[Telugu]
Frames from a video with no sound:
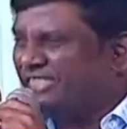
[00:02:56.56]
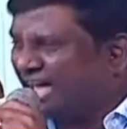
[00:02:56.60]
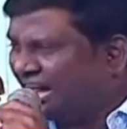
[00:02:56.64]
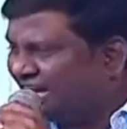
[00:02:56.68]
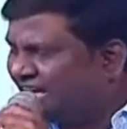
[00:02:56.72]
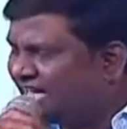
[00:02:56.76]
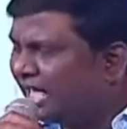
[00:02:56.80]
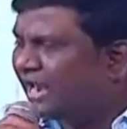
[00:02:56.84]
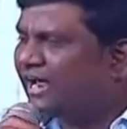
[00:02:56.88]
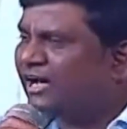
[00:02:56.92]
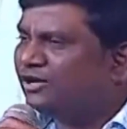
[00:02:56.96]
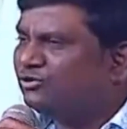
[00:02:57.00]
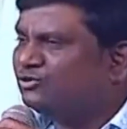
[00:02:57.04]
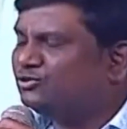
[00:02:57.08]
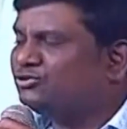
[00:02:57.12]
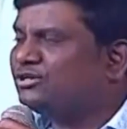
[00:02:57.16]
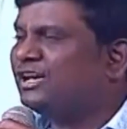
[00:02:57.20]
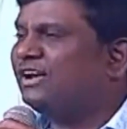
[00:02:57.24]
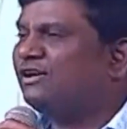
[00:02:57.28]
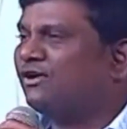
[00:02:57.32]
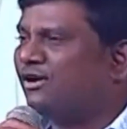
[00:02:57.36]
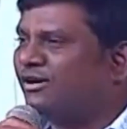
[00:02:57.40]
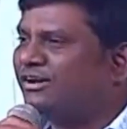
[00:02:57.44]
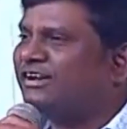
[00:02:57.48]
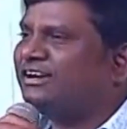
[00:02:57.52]
దగ్గరగా చూశాను
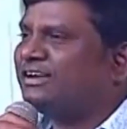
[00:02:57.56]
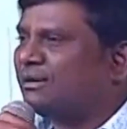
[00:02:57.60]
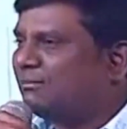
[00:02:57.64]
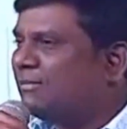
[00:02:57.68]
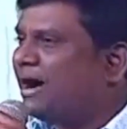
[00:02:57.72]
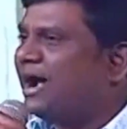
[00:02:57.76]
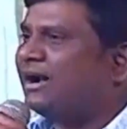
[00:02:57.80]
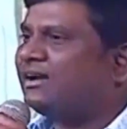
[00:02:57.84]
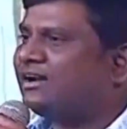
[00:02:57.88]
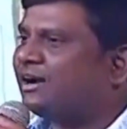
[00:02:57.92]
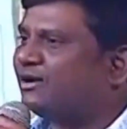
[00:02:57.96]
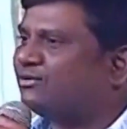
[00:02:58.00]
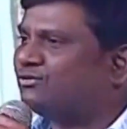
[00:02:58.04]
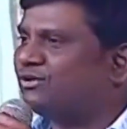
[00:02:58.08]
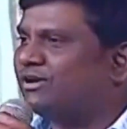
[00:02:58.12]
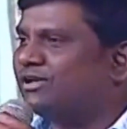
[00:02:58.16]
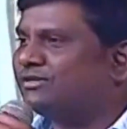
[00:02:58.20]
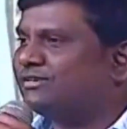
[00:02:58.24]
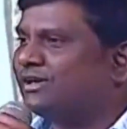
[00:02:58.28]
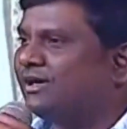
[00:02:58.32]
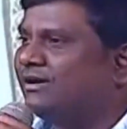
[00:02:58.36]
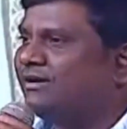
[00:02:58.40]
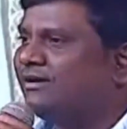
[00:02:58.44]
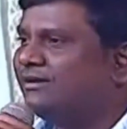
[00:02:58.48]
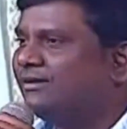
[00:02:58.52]
కాబట్టి ఇట్లా మాట్లాడుతున్నా
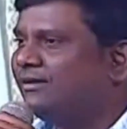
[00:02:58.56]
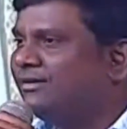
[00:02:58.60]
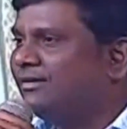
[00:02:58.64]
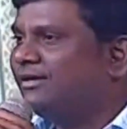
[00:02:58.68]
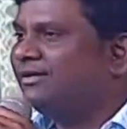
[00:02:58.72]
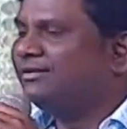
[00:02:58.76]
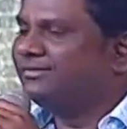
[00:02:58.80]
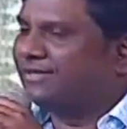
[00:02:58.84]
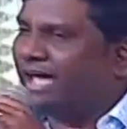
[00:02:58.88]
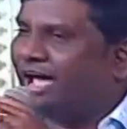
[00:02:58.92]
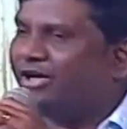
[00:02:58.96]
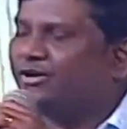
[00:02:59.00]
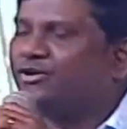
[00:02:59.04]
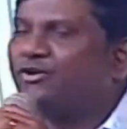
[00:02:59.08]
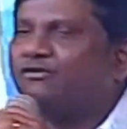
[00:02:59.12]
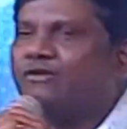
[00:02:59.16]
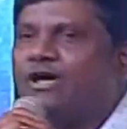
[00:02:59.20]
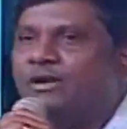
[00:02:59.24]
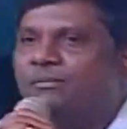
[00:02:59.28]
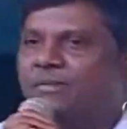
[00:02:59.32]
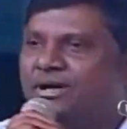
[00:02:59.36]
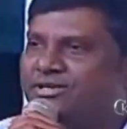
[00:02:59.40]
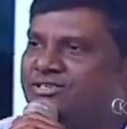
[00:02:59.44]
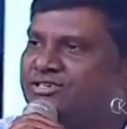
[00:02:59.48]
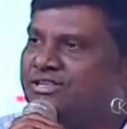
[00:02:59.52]
సార్ థ్యాంక్ యూ వెరీ
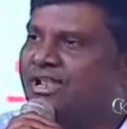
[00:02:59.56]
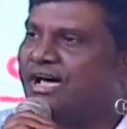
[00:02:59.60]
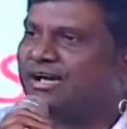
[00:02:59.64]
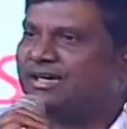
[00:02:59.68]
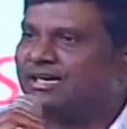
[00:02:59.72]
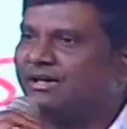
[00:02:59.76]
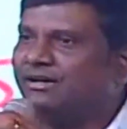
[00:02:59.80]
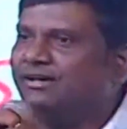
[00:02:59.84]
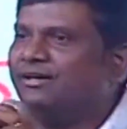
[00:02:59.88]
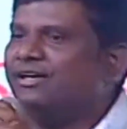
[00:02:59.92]
మచ్ నాకు